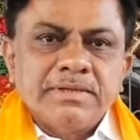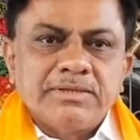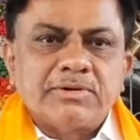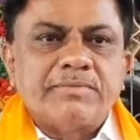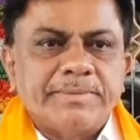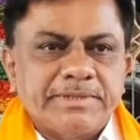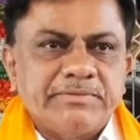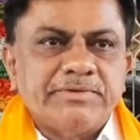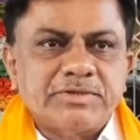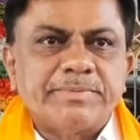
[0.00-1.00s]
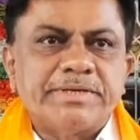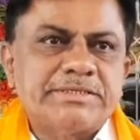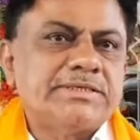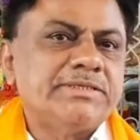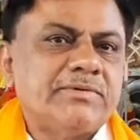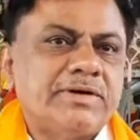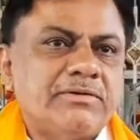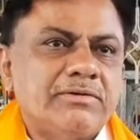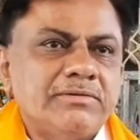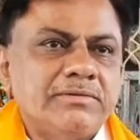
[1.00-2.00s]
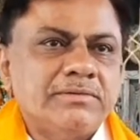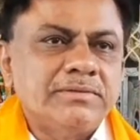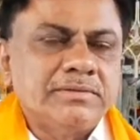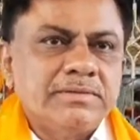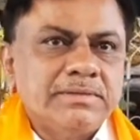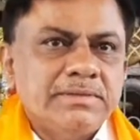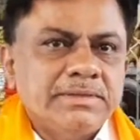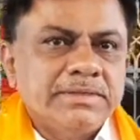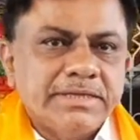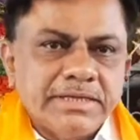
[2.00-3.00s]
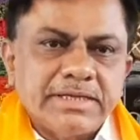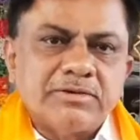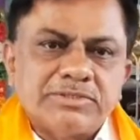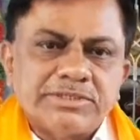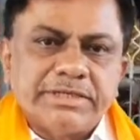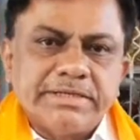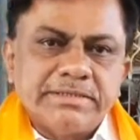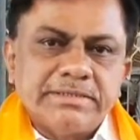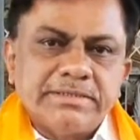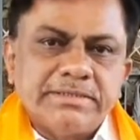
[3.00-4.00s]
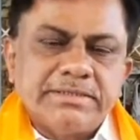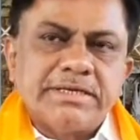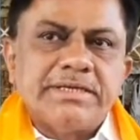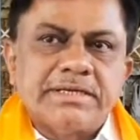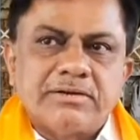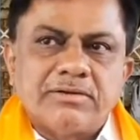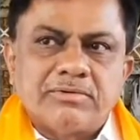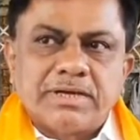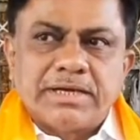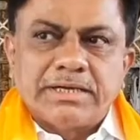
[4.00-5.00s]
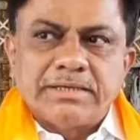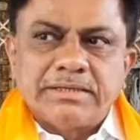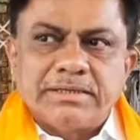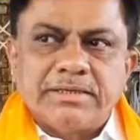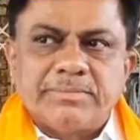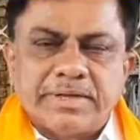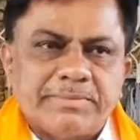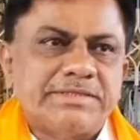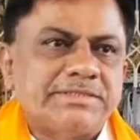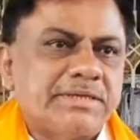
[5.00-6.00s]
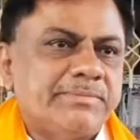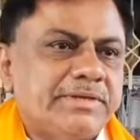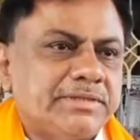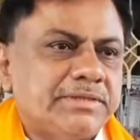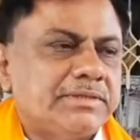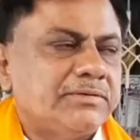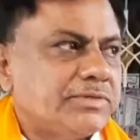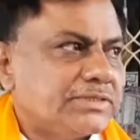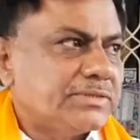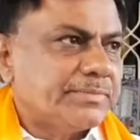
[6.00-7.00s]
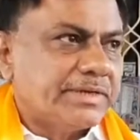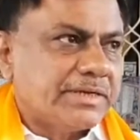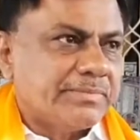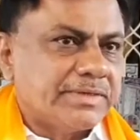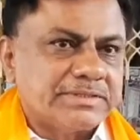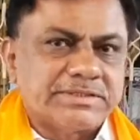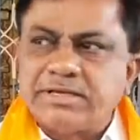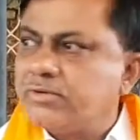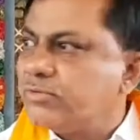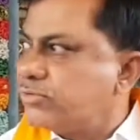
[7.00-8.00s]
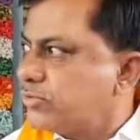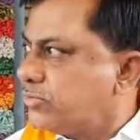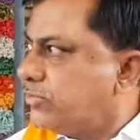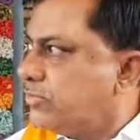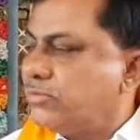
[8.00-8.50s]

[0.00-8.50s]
ఇది ఒక పెద్ద పరీక్ష అయింది వాటిలో ఎన్నికలు వచ్చాయి ఈ ఎన్నికల్లో కూడా నేను బలపరిచిన అభ్యర్థి తెలుగుదేశం పార్టీ అభ్యర్థి సైకిల్ గుర్తుకు